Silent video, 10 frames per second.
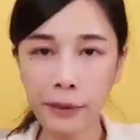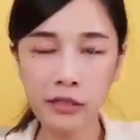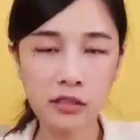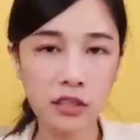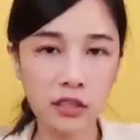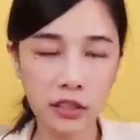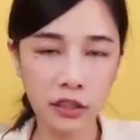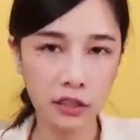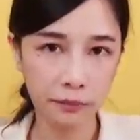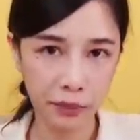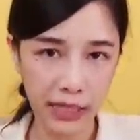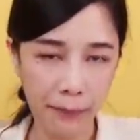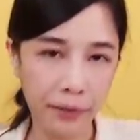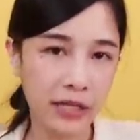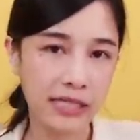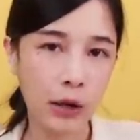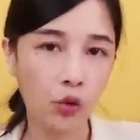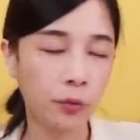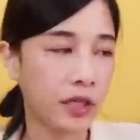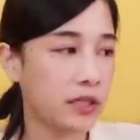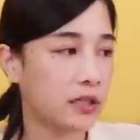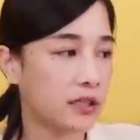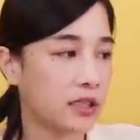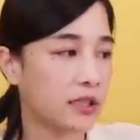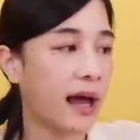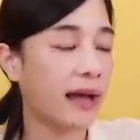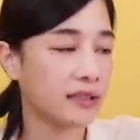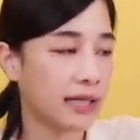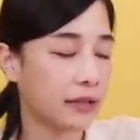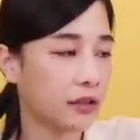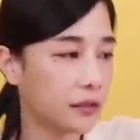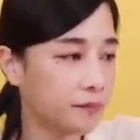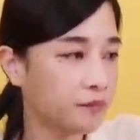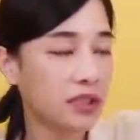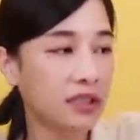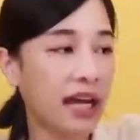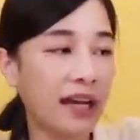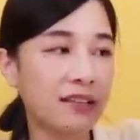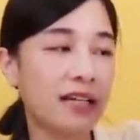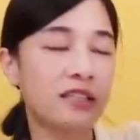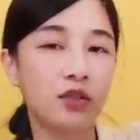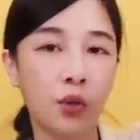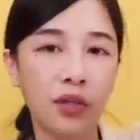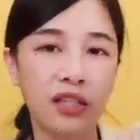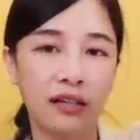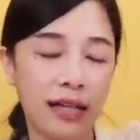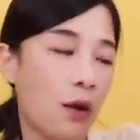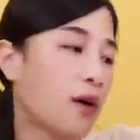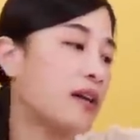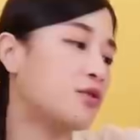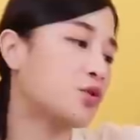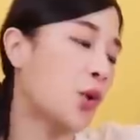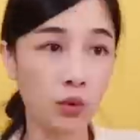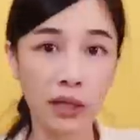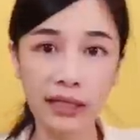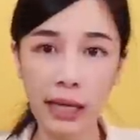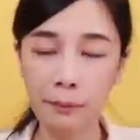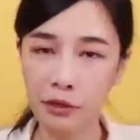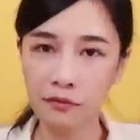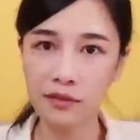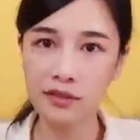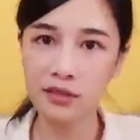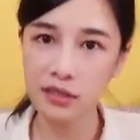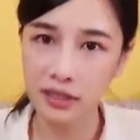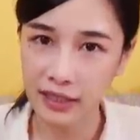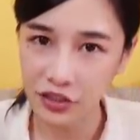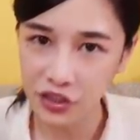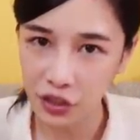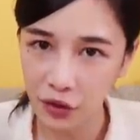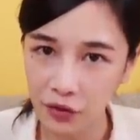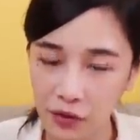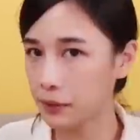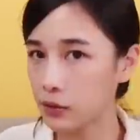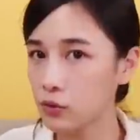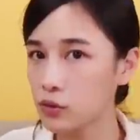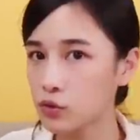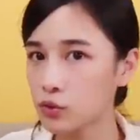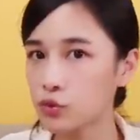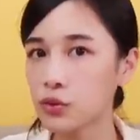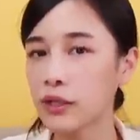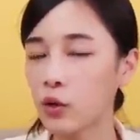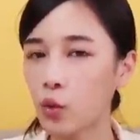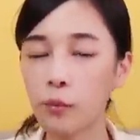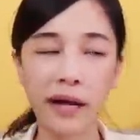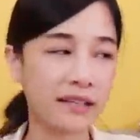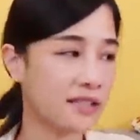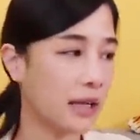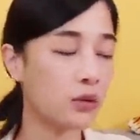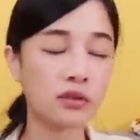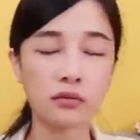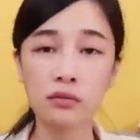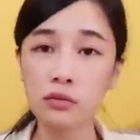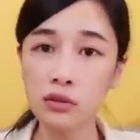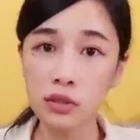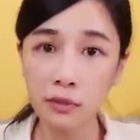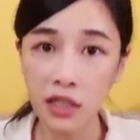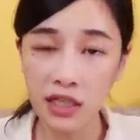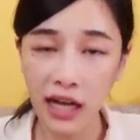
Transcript: 边吃呢，边来配一下五百亿的这个泰赞的。这个泰赞之所以点它，我跟你说，我看它评分四点九，评论数居然有五百家，我说怎么这么厉